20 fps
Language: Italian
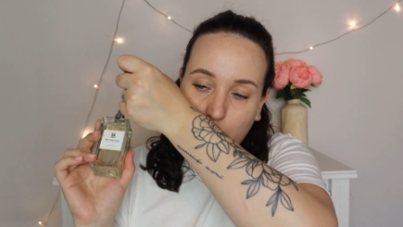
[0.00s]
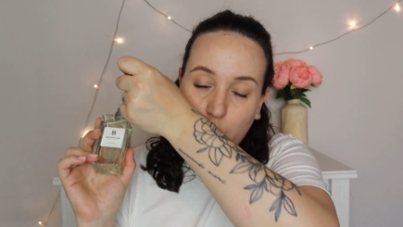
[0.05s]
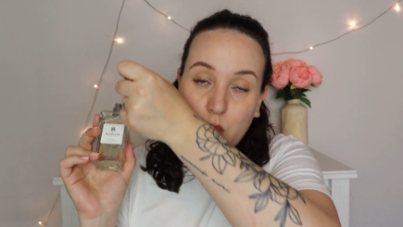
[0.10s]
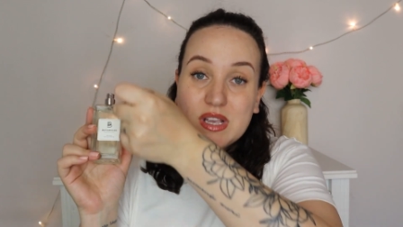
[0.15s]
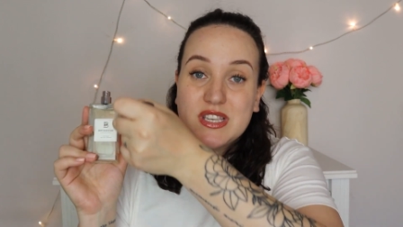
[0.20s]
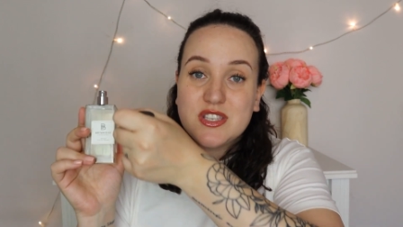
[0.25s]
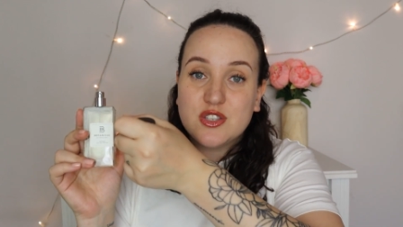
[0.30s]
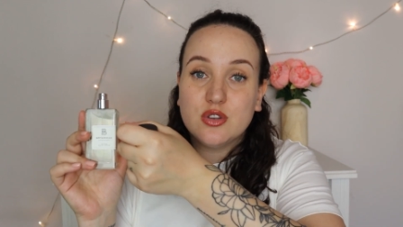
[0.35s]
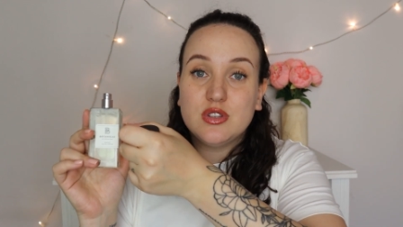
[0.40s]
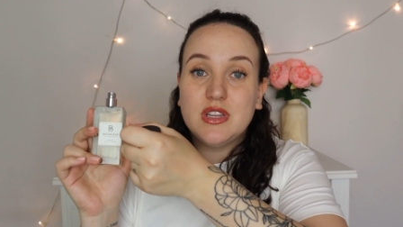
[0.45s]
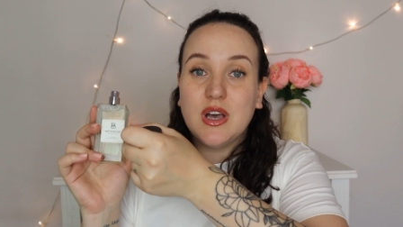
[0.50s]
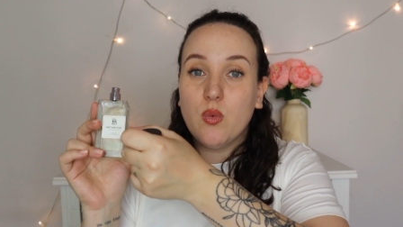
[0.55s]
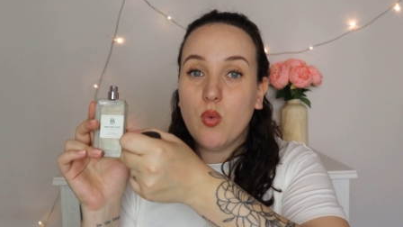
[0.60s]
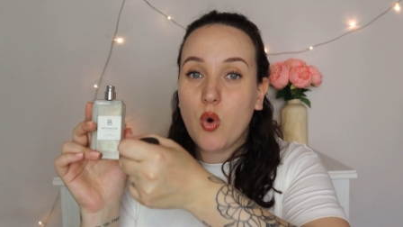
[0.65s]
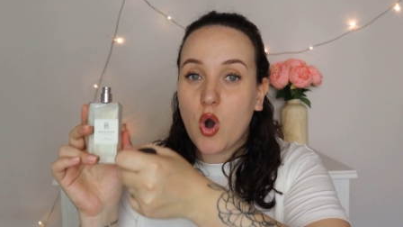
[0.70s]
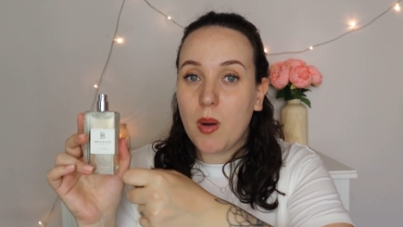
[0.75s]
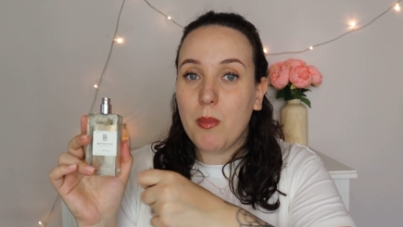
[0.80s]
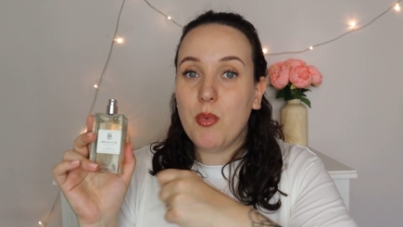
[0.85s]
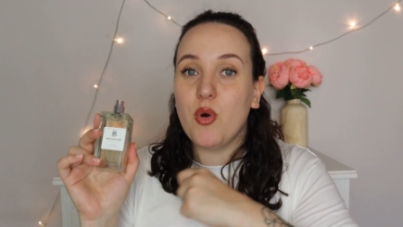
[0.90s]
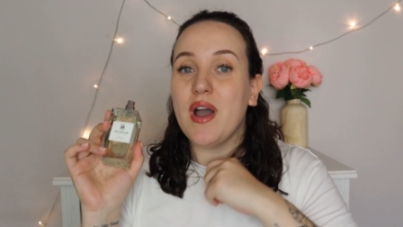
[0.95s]
questo da
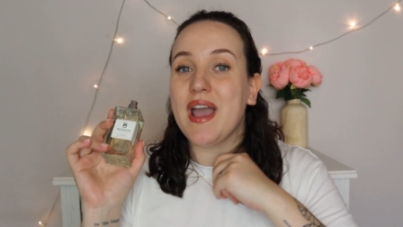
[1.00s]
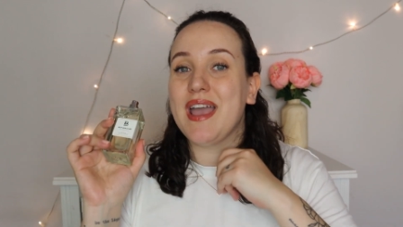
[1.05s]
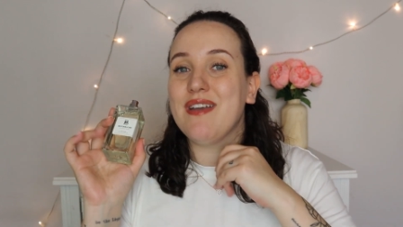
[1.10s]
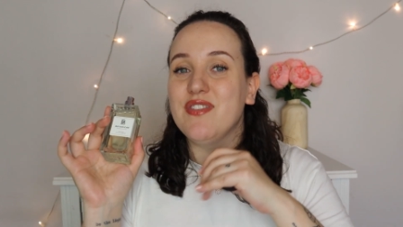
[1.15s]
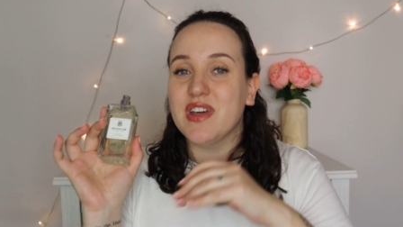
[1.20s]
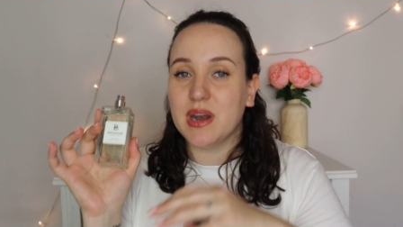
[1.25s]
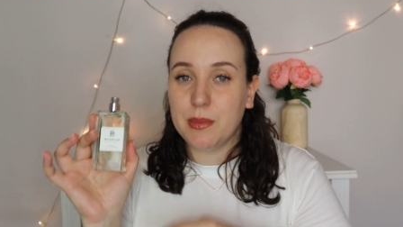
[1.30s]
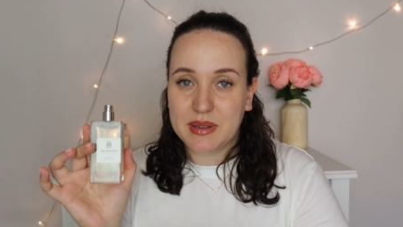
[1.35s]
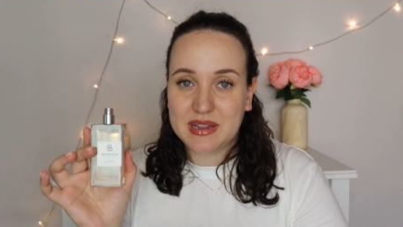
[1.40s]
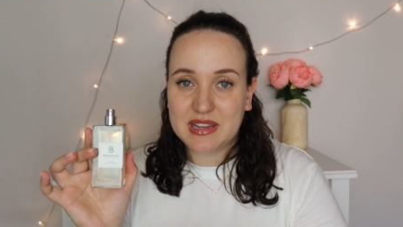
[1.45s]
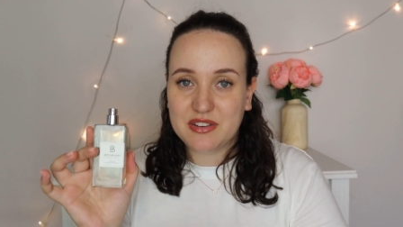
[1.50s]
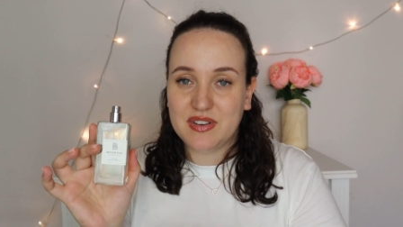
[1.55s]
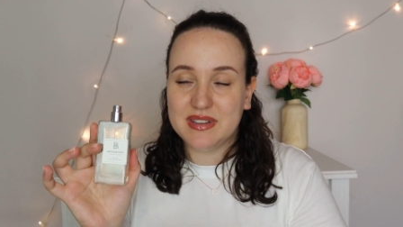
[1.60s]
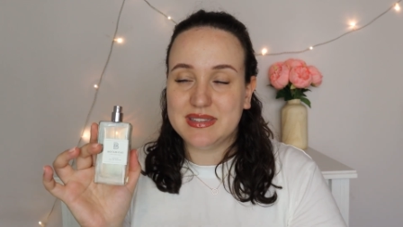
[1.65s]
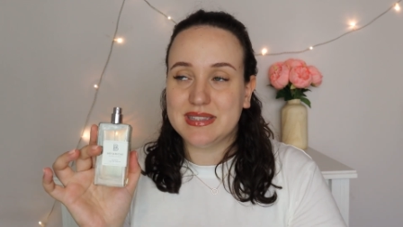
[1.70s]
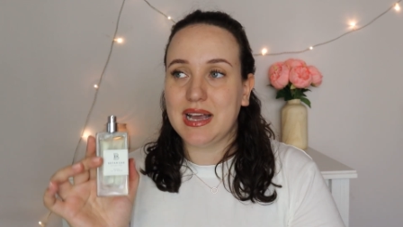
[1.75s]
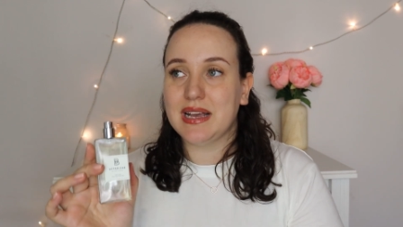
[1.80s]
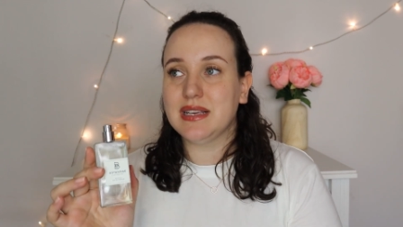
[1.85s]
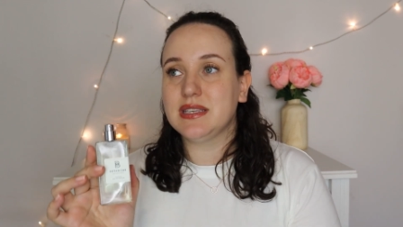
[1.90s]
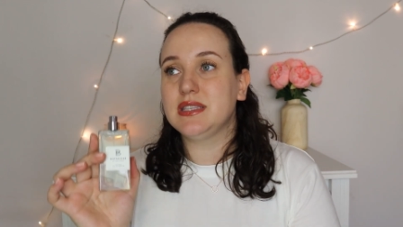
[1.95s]
uomo è veramente
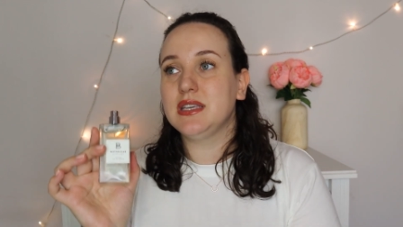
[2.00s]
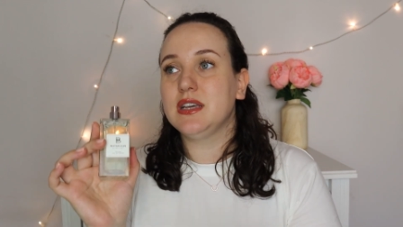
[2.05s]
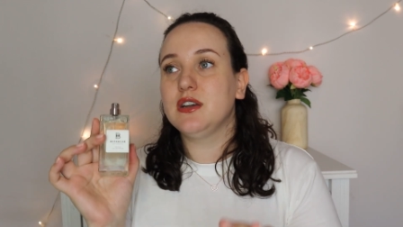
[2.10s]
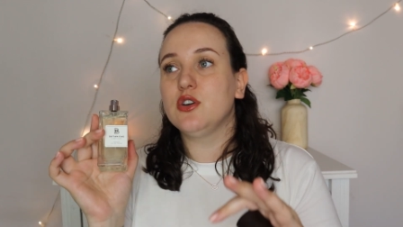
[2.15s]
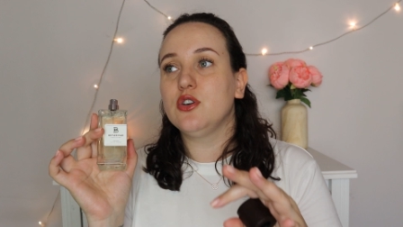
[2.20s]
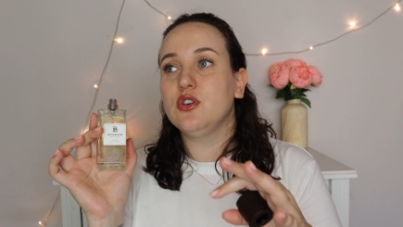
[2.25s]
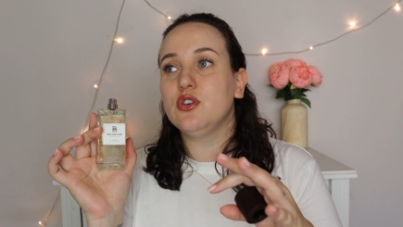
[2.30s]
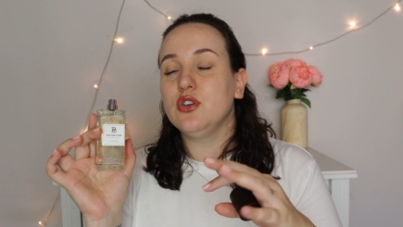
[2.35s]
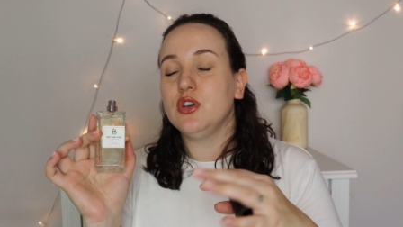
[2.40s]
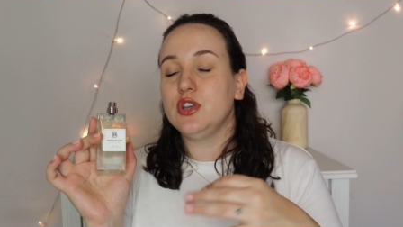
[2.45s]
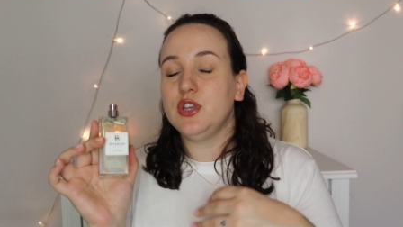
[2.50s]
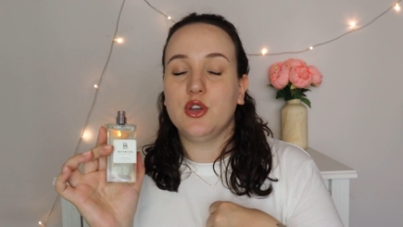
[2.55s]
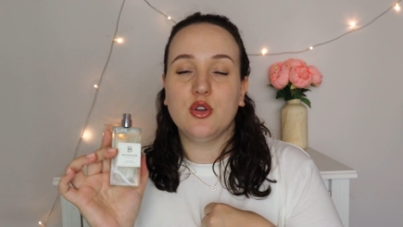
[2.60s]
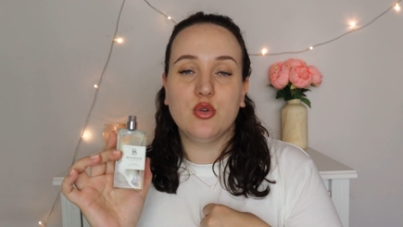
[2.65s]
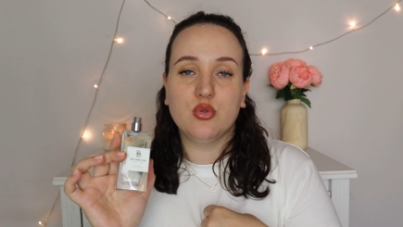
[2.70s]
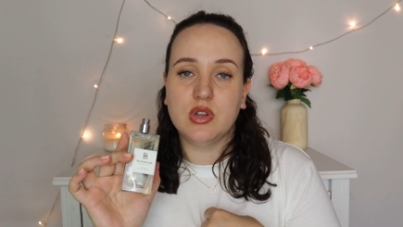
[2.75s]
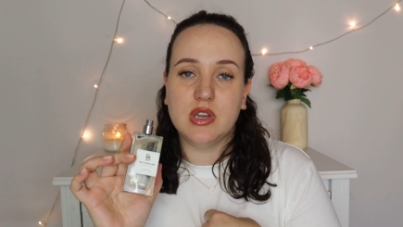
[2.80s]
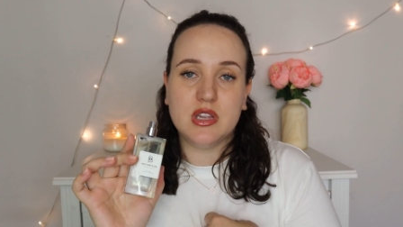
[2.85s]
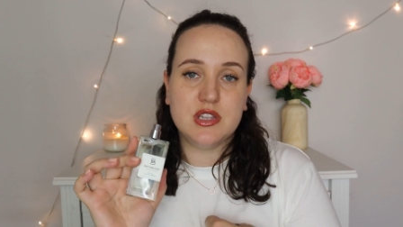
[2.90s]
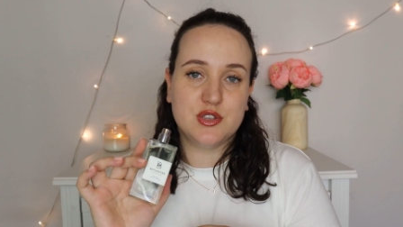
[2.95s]
fantastico, io
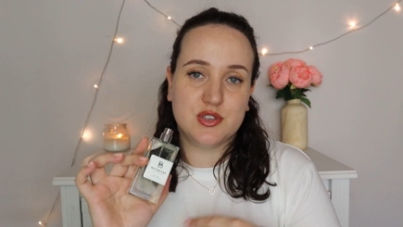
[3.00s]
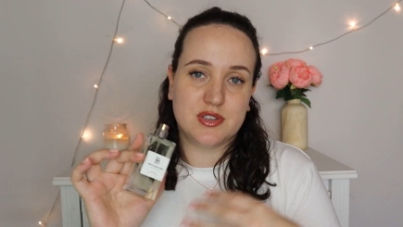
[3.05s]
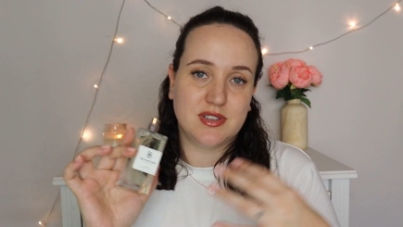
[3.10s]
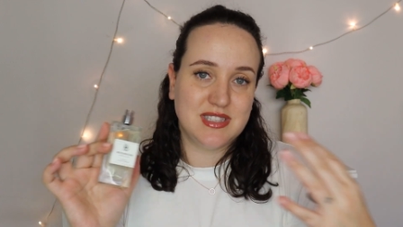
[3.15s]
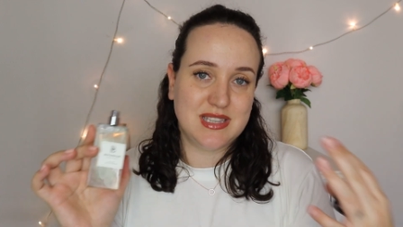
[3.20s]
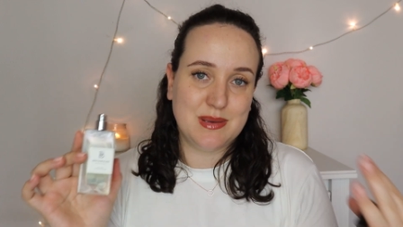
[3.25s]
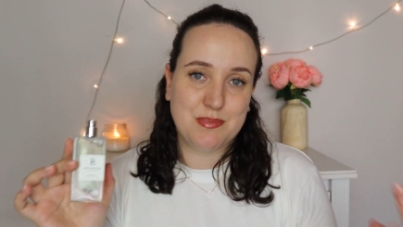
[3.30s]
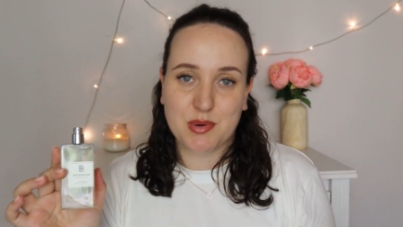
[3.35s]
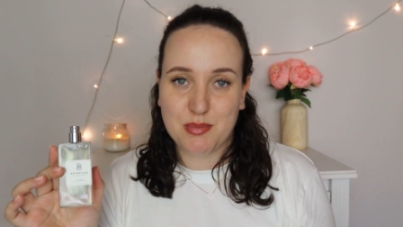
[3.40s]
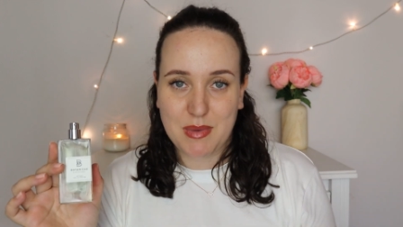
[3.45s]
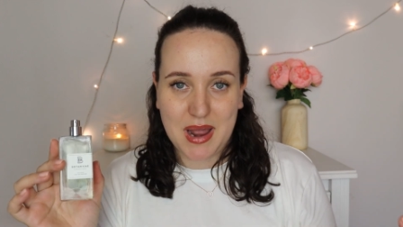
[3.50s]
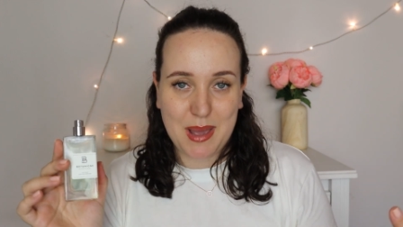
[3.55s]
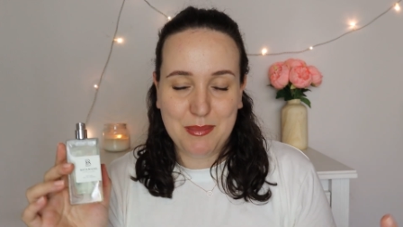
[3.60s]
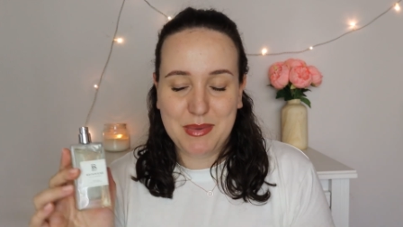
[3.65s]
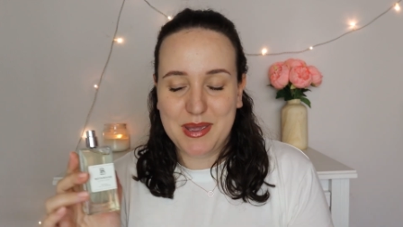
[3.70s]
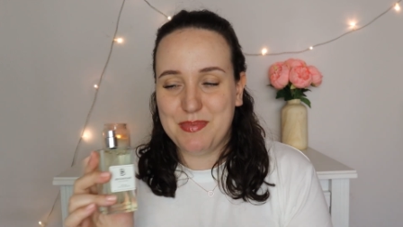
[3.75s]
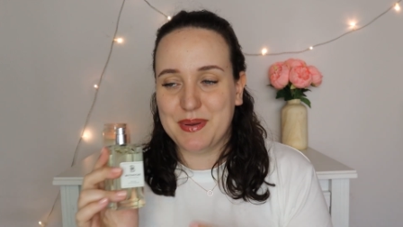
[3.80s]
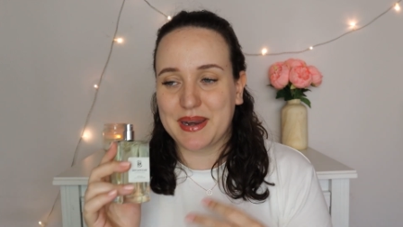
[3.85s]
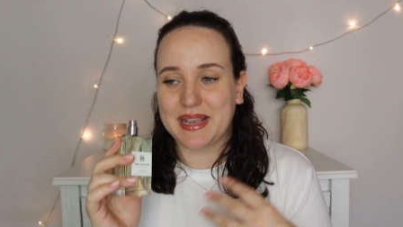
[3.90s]
lo utilizzo senza problemi